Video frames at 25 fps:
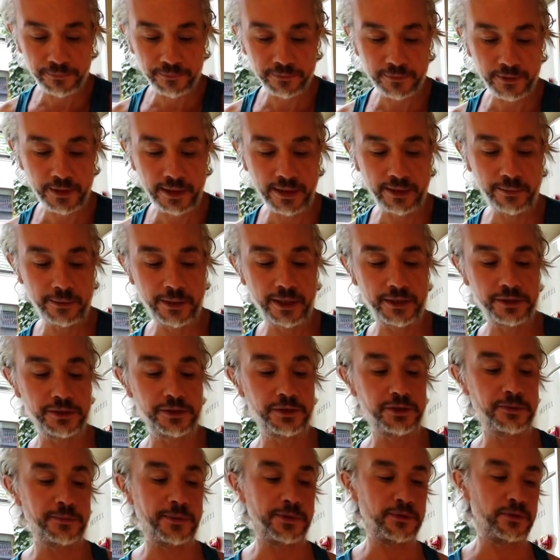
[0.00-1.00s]
Yani biraz
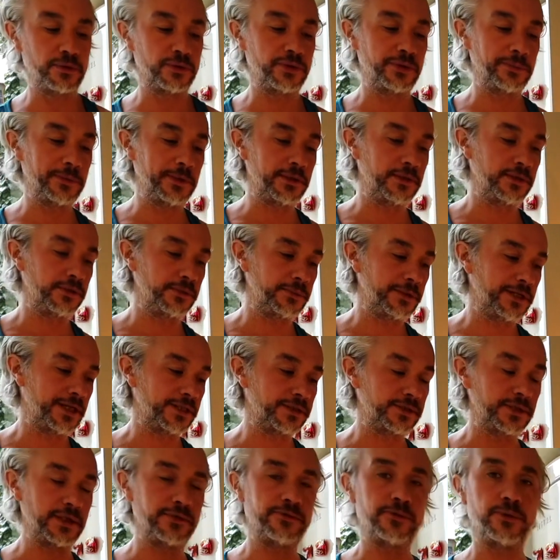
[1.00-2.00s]
şişman olunla bilinir,
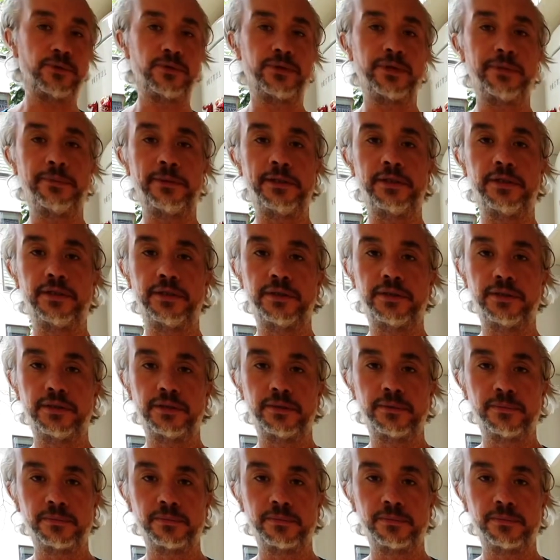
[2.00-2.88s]
biraz zayıf olunla bilinir.